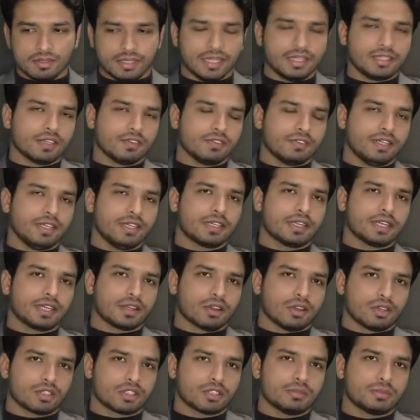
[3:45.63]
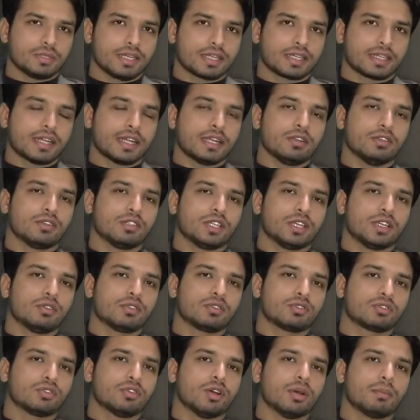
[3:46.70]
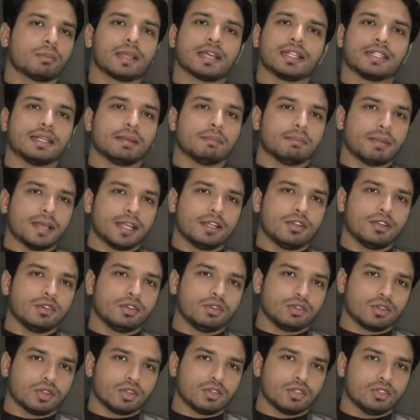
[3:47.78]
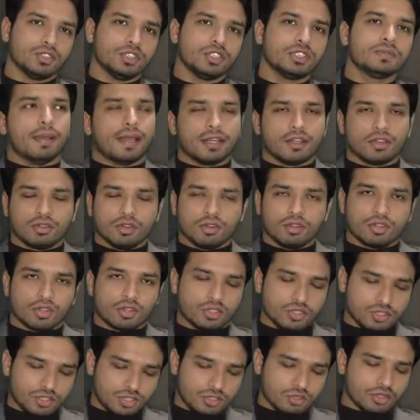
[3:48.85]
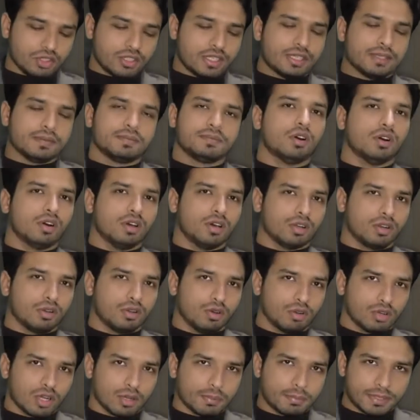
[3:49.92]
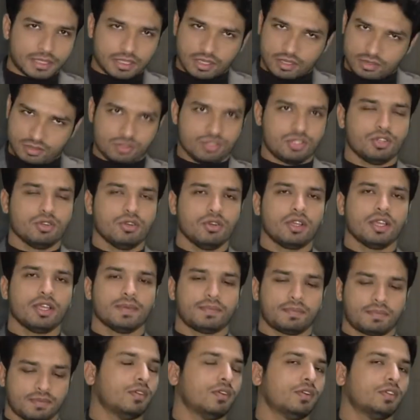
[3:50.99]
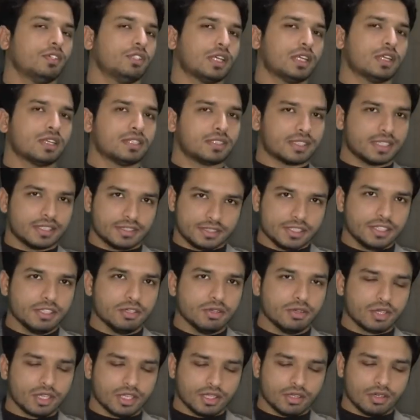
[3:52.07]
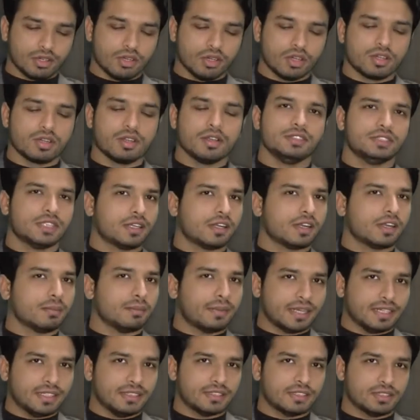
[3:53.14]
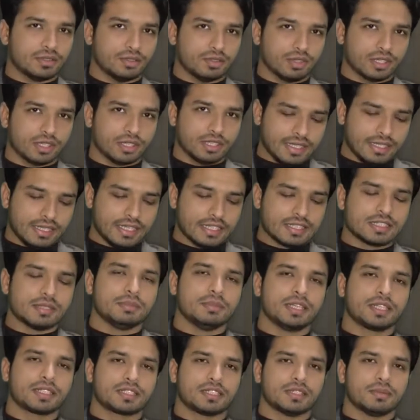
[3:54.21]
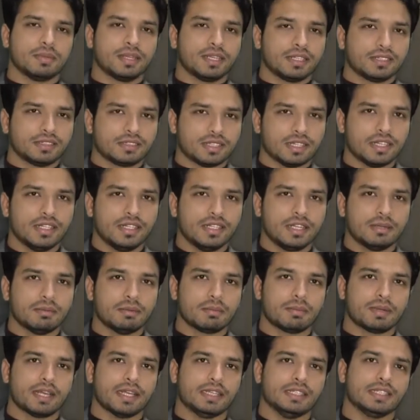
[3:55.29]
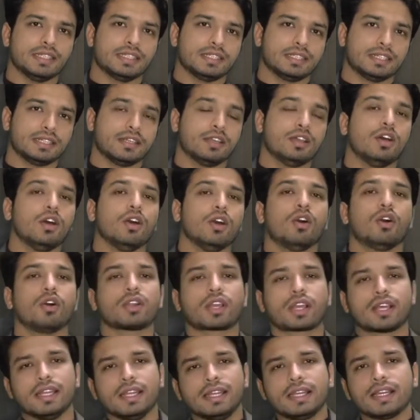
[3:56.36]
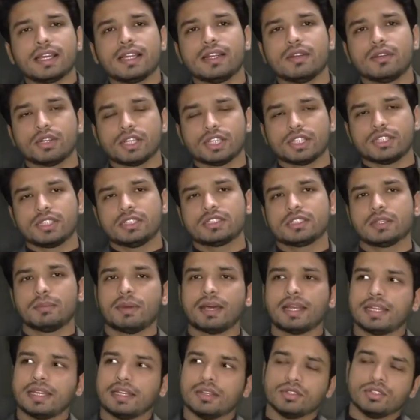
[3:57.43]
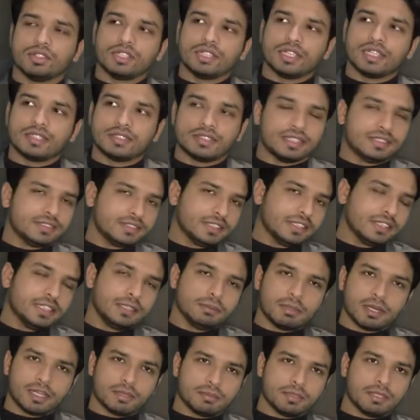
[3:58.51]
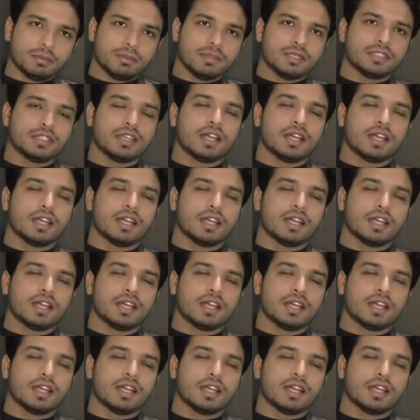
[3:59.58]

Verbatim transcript: डेंटल फील्ड का एक और सब्जेक्ट ऐड होता है उसको हम कहते हैं पेरियोडोंटोलॉजी पेरियोडोंटोलॉजी होता है और ओरल पैथोलॉजी हो गए जनरल सर्जरी हो गई और जनरल मेडिसिन होगी ये सब्जेक्ट्स हमें थर्ड ईयर में पढ़ाए जाते हैं और क्लिनिकल रोटेशन हमारी होती हैं सर्जरी डिपार्टमेंट में